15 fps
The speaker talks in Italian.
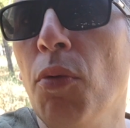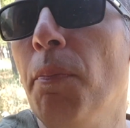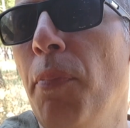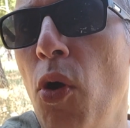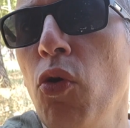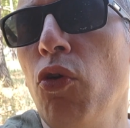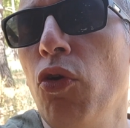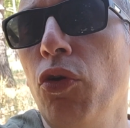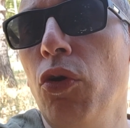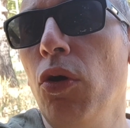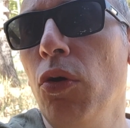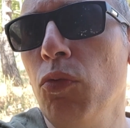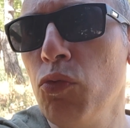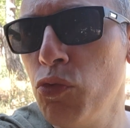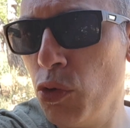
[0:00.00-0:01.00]

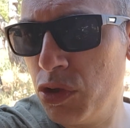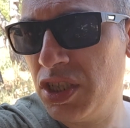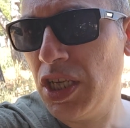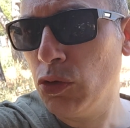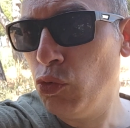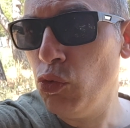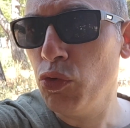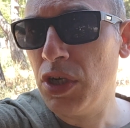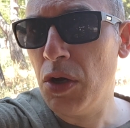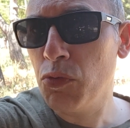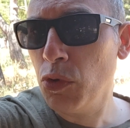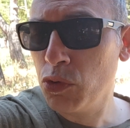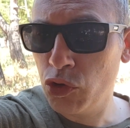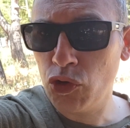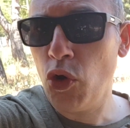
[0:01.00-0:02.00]
compongono un'ossatura,
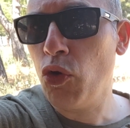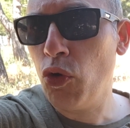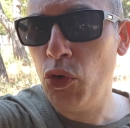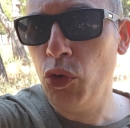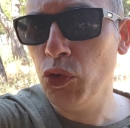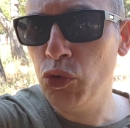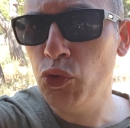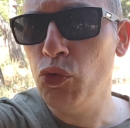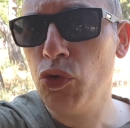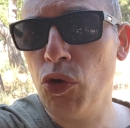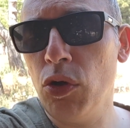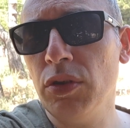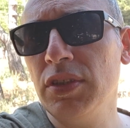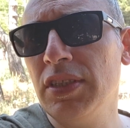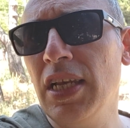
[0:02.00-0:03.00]
uno zoccolo
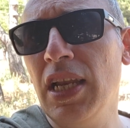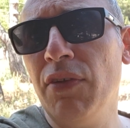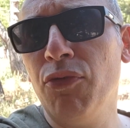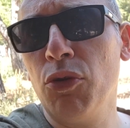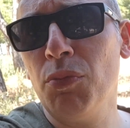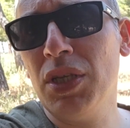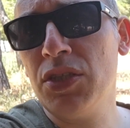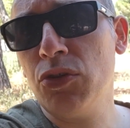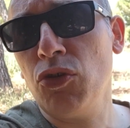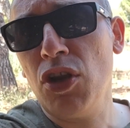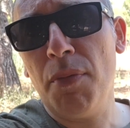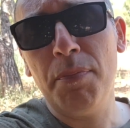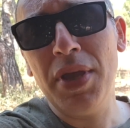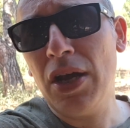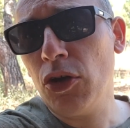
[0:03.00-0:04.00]
duro della
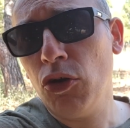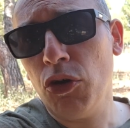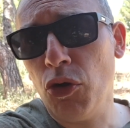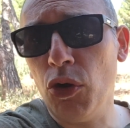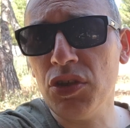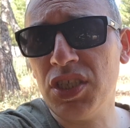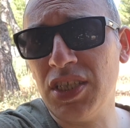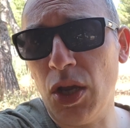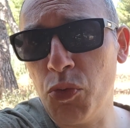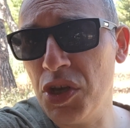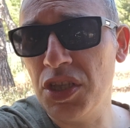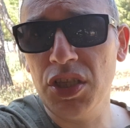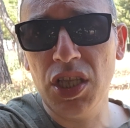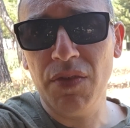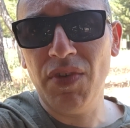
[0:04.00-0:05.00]
formazione biancorossa,
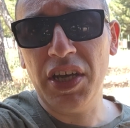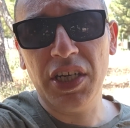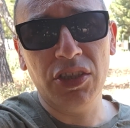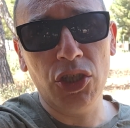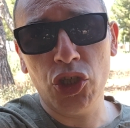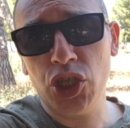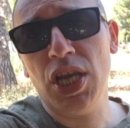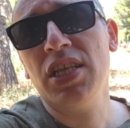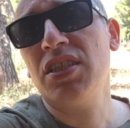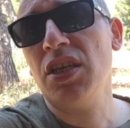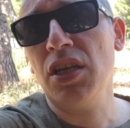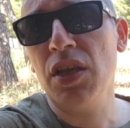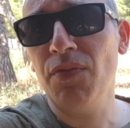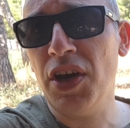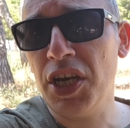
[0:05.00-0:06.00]
quindi i vari Di
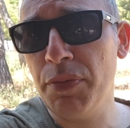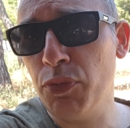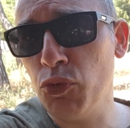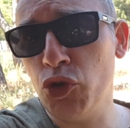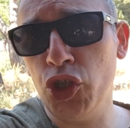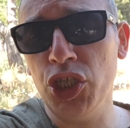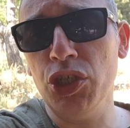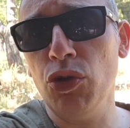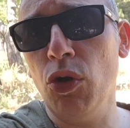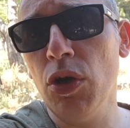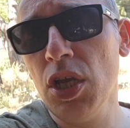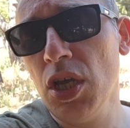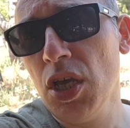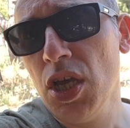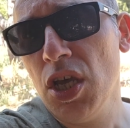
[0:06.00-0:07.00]
Cesari, i vari Puccino,
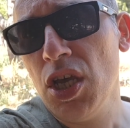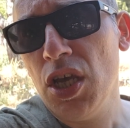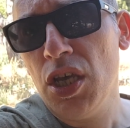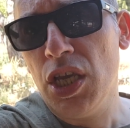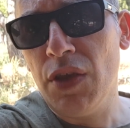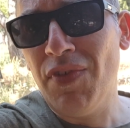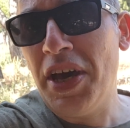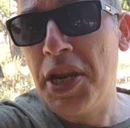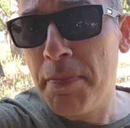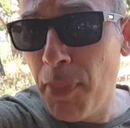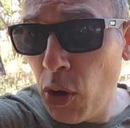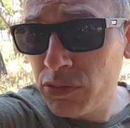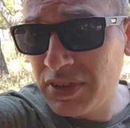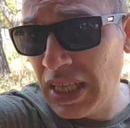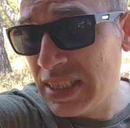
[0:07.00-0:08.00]
i vari
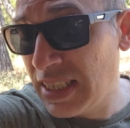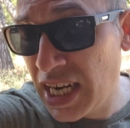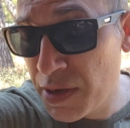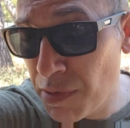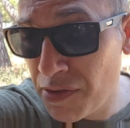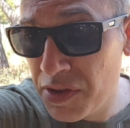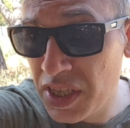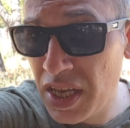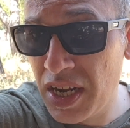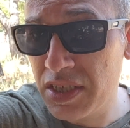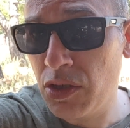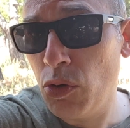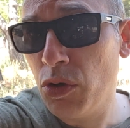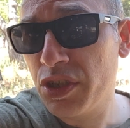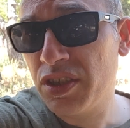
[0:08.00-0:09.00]
Botta, staremo a vedere
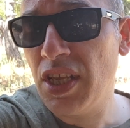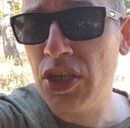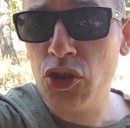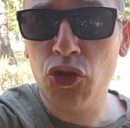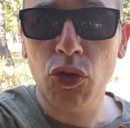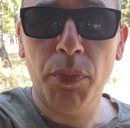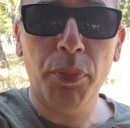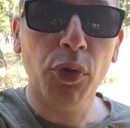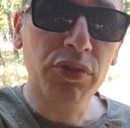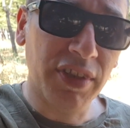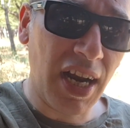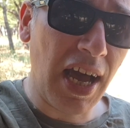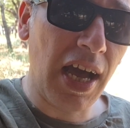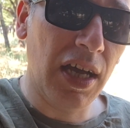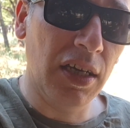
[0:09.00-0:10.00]
se lo stesso
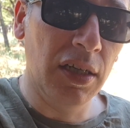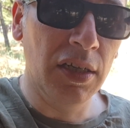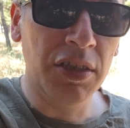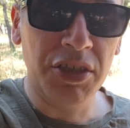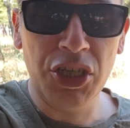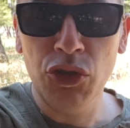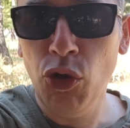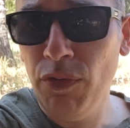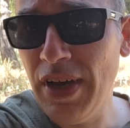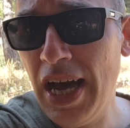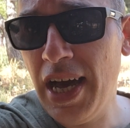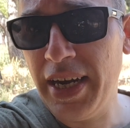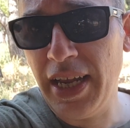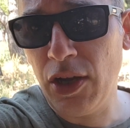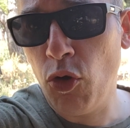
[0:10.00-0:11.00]
potrà eh,
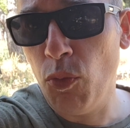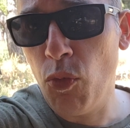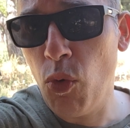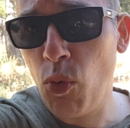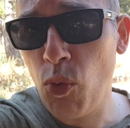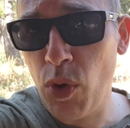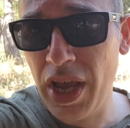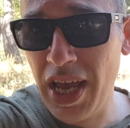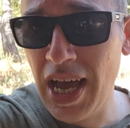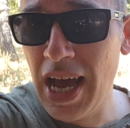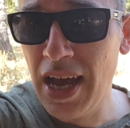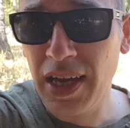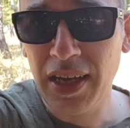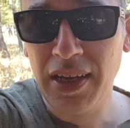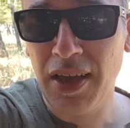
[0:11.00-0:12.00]
rinnovare, comunque
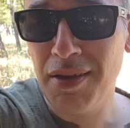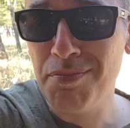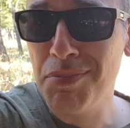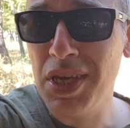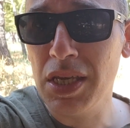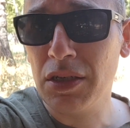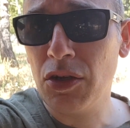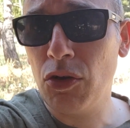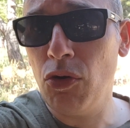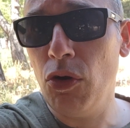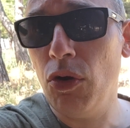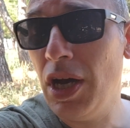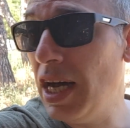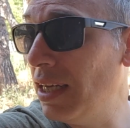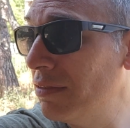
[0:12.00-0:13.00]
anche
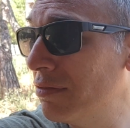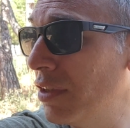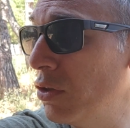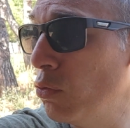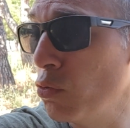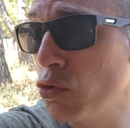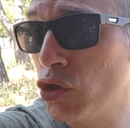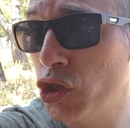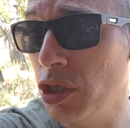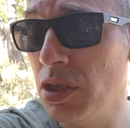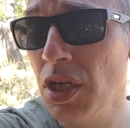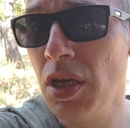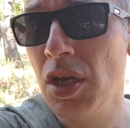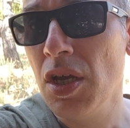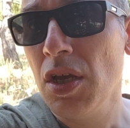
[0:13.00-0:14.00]
Mirko Antenucci.
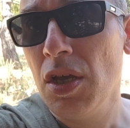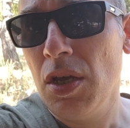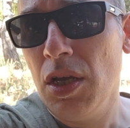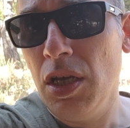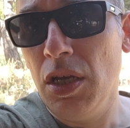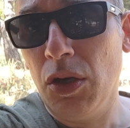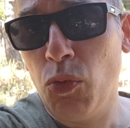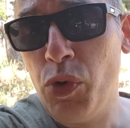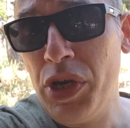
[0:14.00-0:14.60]
Eh,